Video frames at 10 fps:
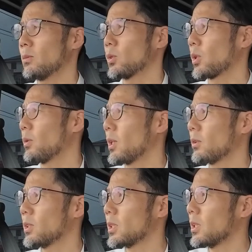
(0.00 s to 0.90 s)
直帰は
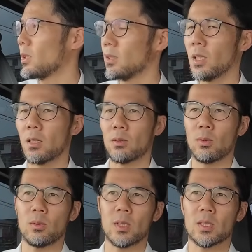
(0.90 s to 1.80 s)
略式
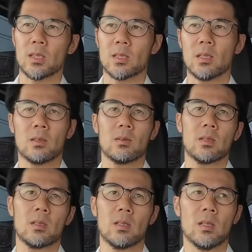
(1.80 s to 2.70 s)
ジャケットと同じ扱いなの
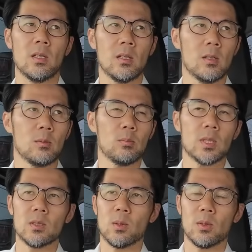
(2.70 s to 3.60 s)
で
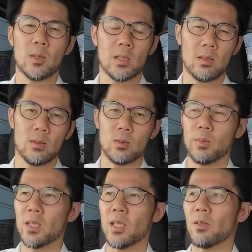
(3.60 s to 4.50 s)
水揃いを買っておくと
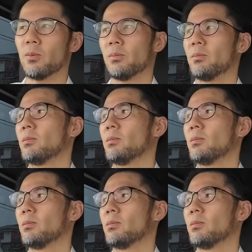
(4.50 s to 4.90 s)
便利だよ